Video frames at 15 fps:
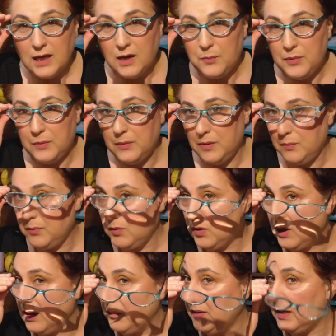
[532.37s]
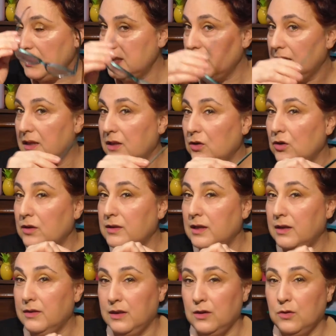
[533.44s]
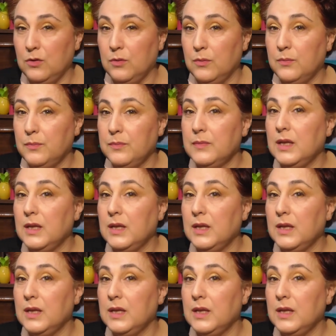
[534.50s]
El primer programa, este que dieron entre 5